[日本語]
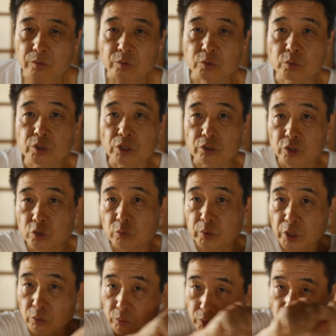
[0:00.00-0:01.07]
とにかく清
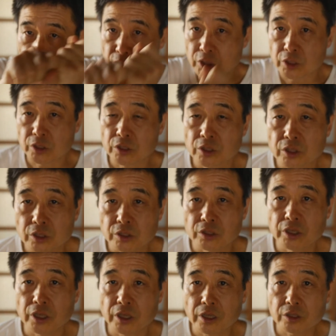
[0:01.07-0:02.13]
宮
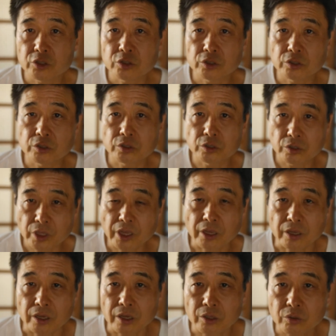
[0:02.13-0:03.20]
で
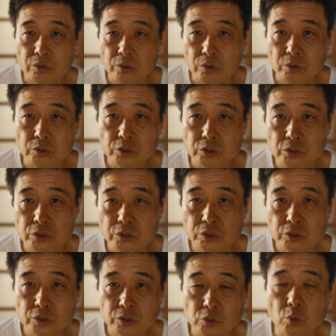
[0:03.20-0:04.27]
ねあの
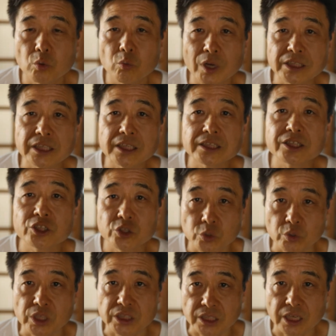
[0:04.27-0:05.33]
早稲田実
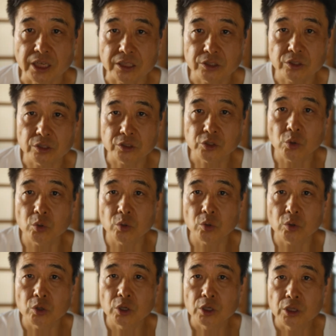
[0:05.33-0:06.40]
業ですから
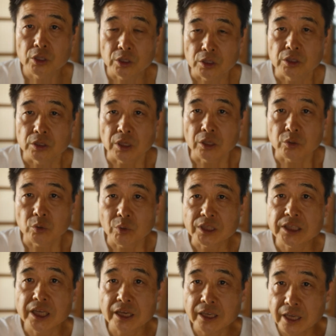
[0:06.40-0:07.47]
そうあの
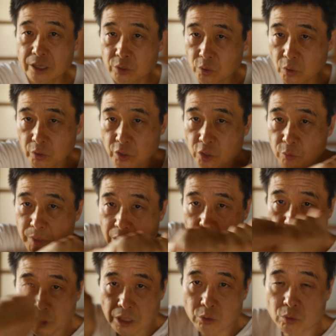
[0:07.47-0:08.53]
早稲田系の清宮
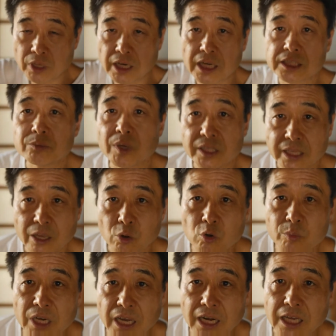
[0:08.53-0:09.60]
幸太郎から始まって
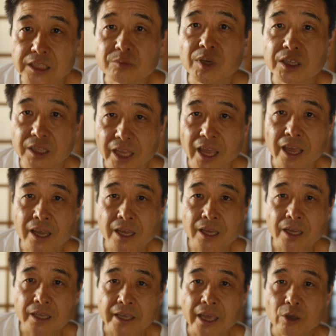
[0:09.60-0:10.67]
ホームランから始まって
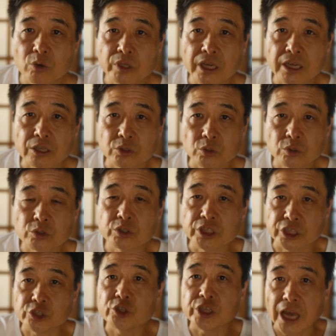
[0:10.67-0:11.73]
慶応大学の郡
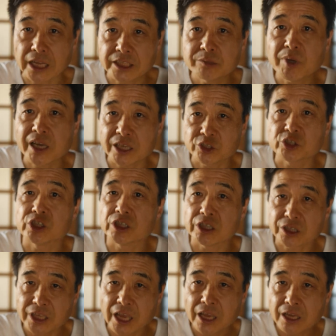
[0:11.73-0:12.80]
司裕也千葉県出身
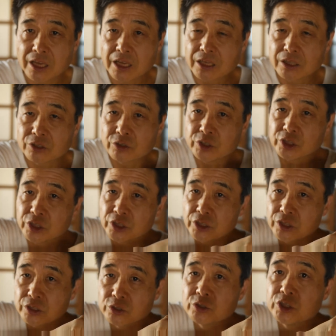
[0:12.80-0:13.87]
ですね郡司
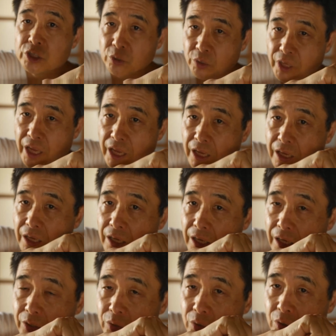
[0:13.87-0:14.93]
郡司のね
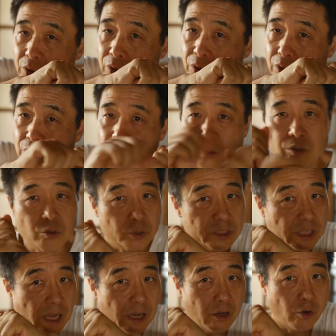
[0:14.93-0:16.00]
あのこっ
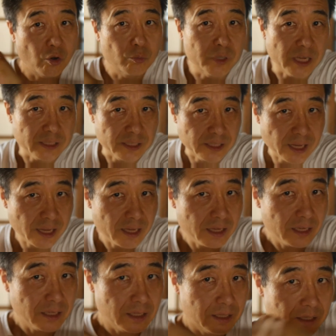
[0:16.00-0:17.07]
ちかホームランでね、
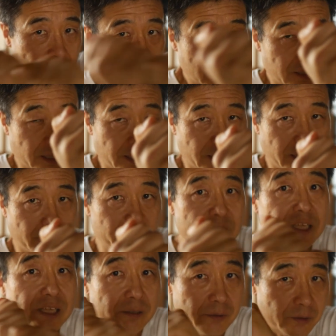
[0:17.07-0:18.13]
えー、
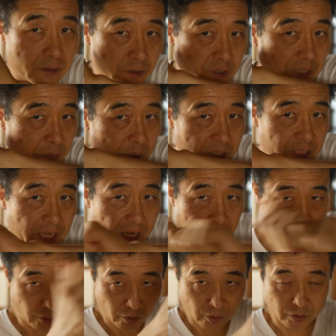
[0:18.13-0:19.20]
右郡司は右だか
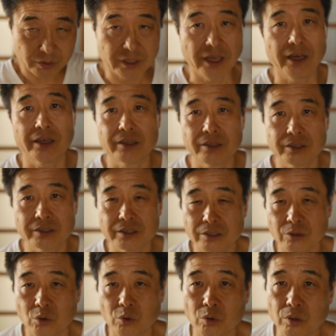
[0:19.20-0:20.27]
らこうね
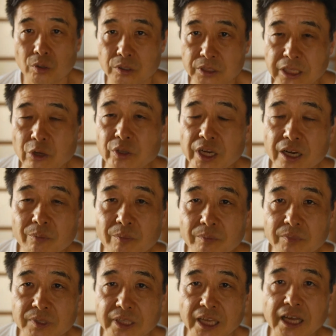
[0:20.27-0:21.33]
サヨナラ
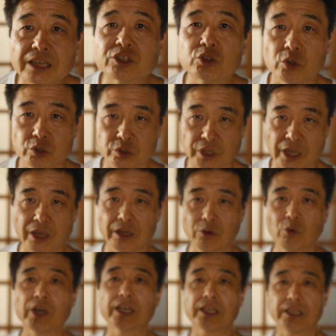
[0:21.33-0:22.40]
で勝つというね
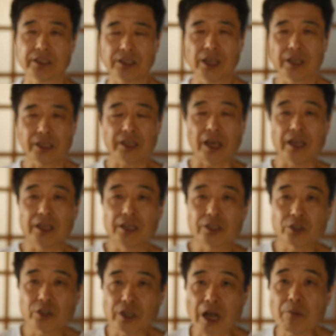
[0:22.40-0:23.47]
終わり方ただ
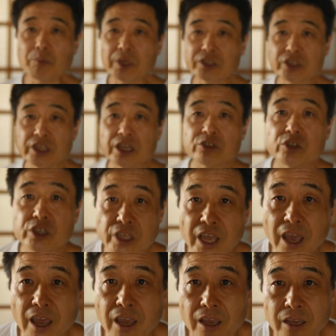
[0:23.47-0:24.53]
間髪入れずに
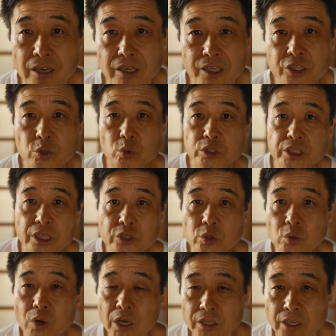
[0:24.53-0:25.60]
ね移動して今日
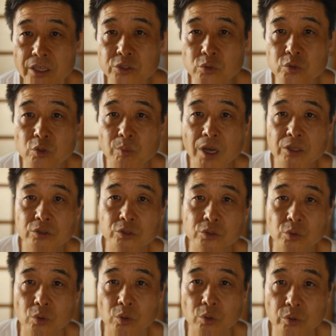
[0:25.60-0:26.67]
はねソフトバンク
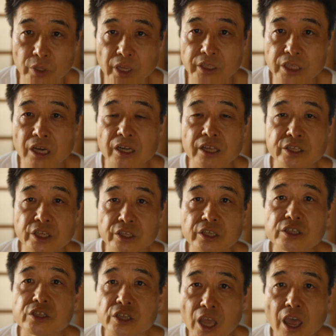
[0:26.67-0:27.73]
とね3連戦
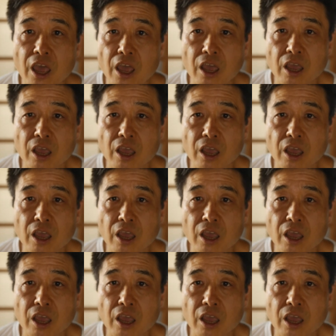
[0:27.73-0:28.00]
ですね